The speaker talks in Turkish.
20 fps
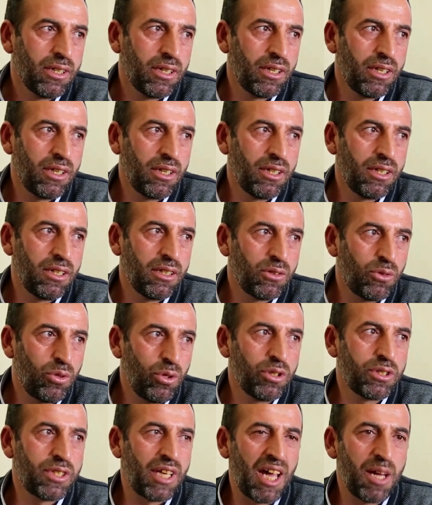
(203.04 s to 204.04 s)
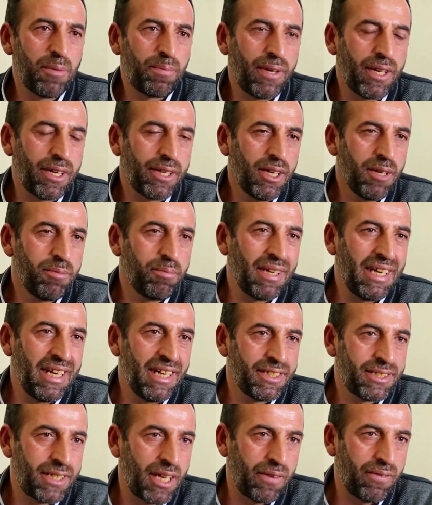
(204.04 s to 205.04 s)
e, kuyu sahiplerine
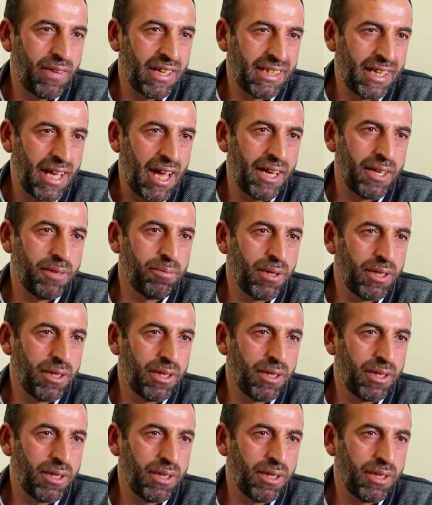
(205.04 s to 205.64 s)
milli servet yani